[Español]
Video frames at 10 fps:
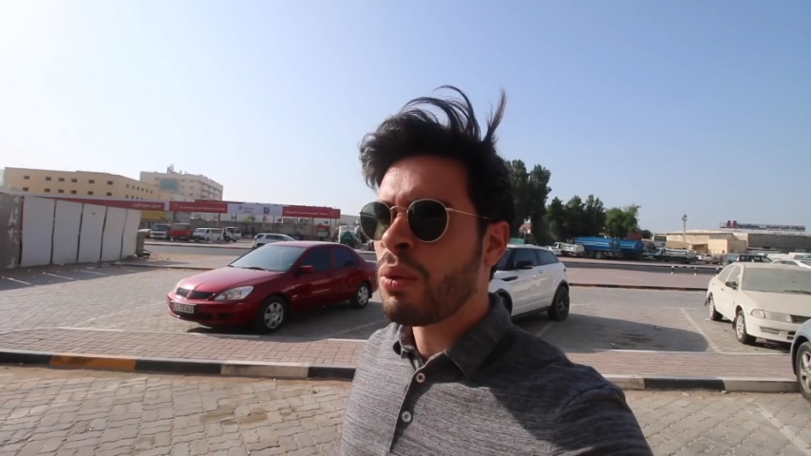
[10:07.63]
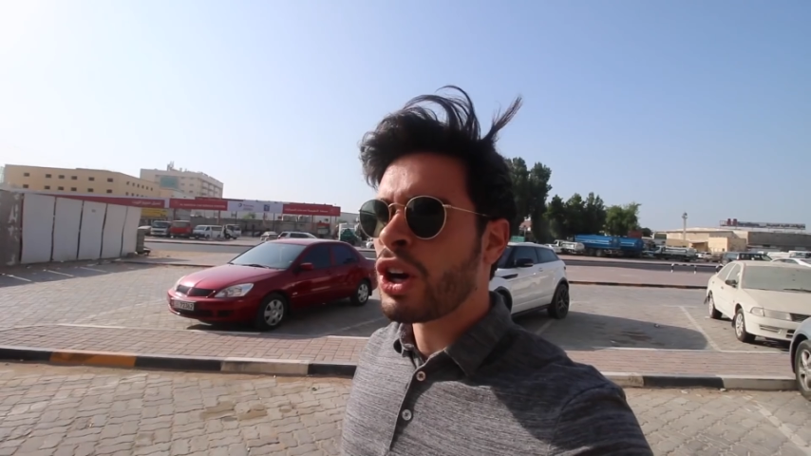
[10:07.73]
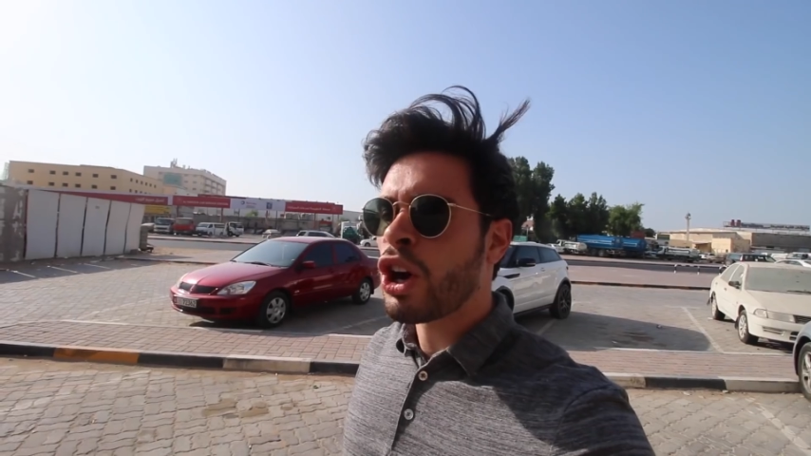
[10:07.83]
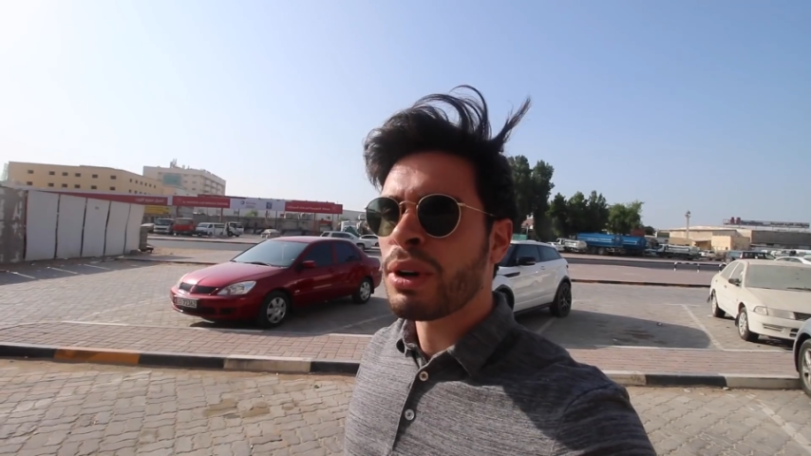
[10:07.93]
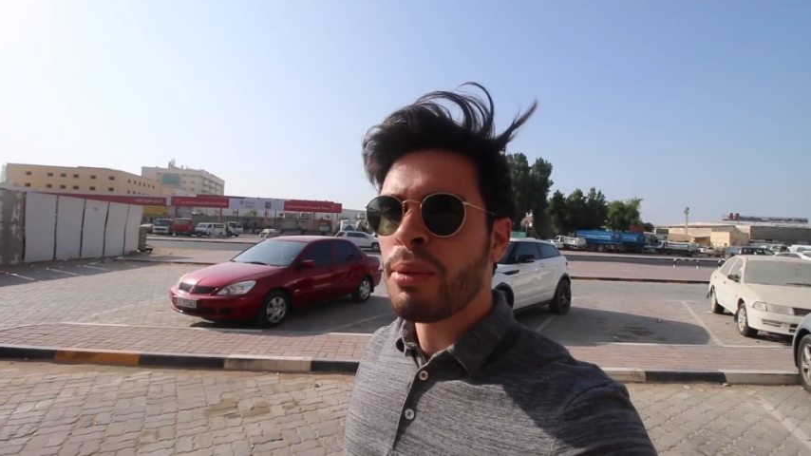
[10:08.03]

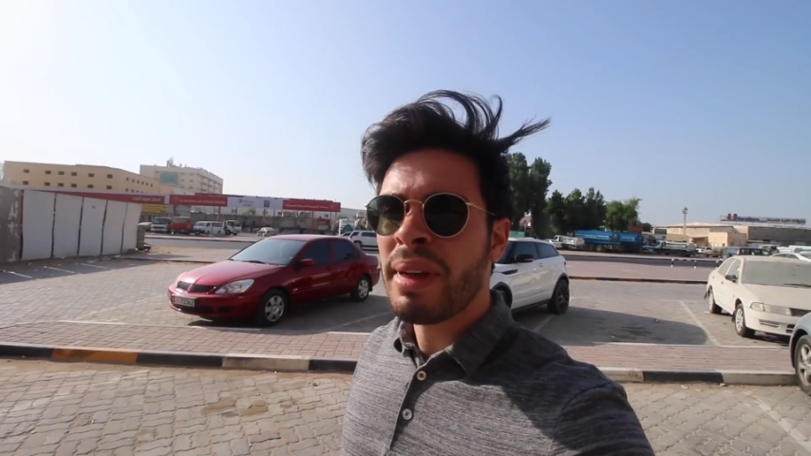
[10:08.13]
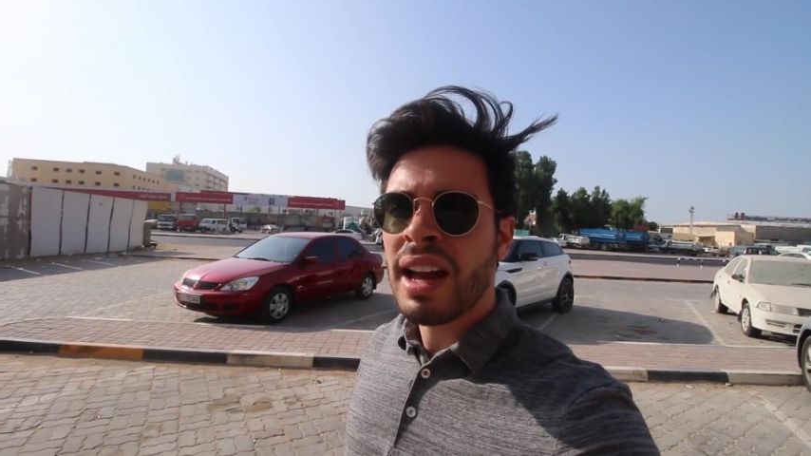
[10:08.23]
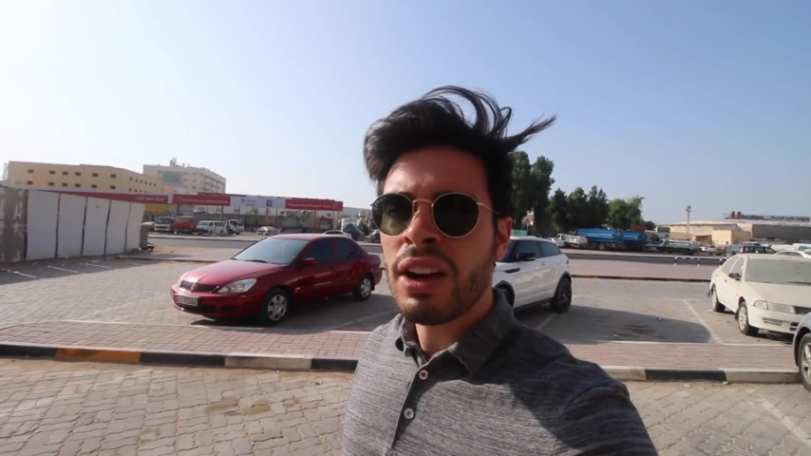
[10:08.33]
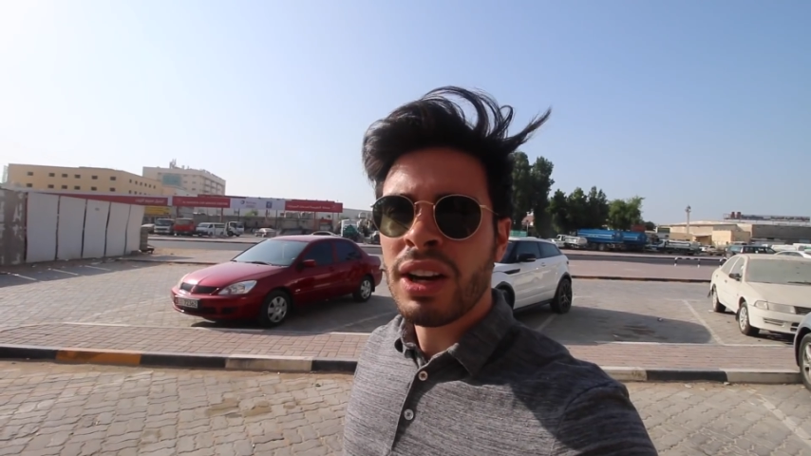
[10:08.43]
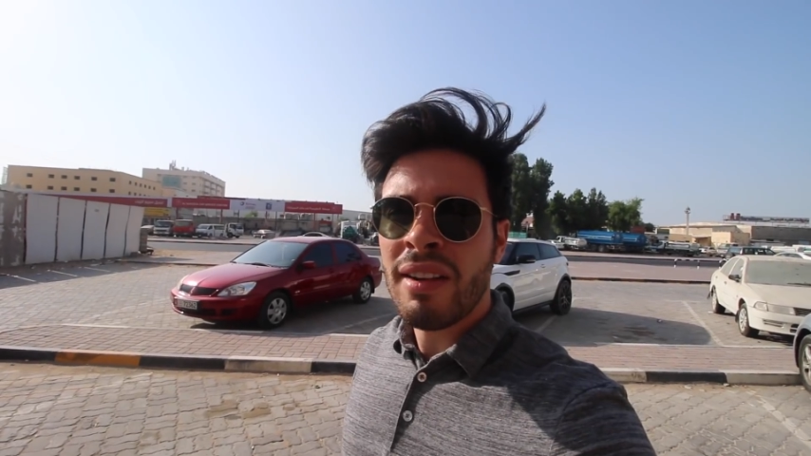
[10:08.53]
Bueno, como no me
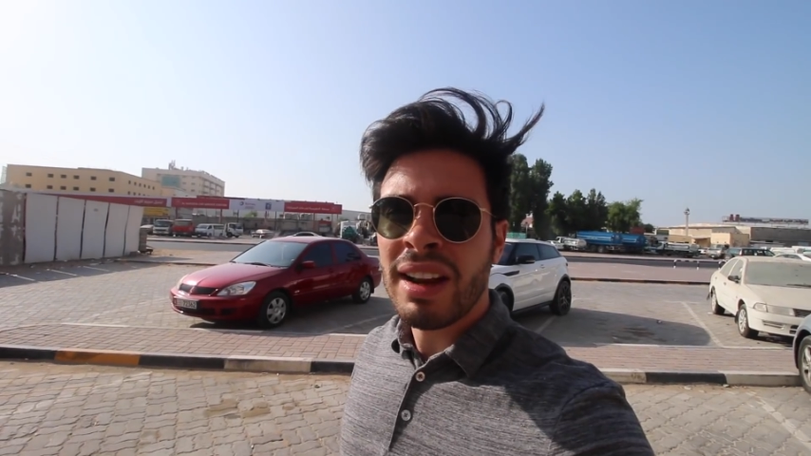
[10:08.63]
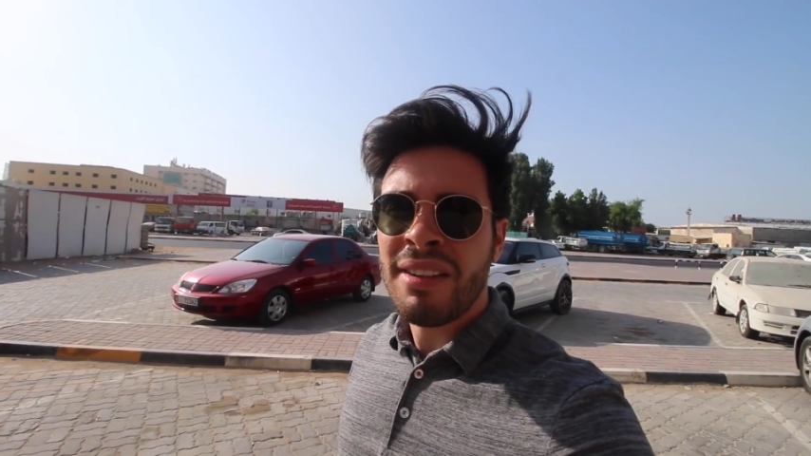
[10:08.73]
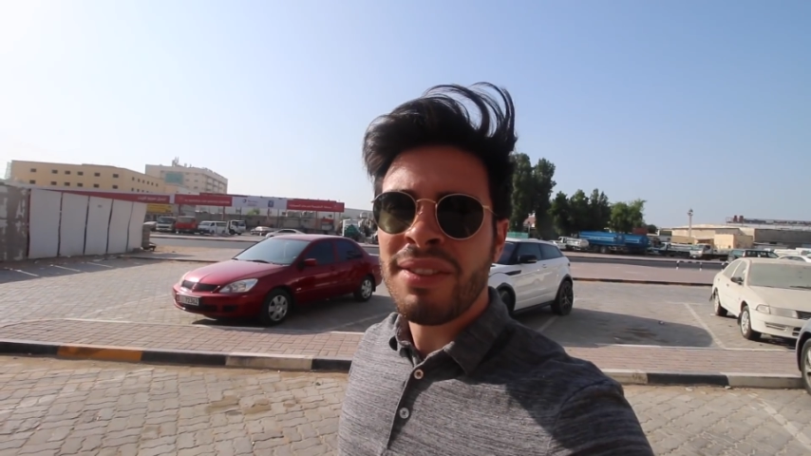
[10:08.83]
dejaron grabar en la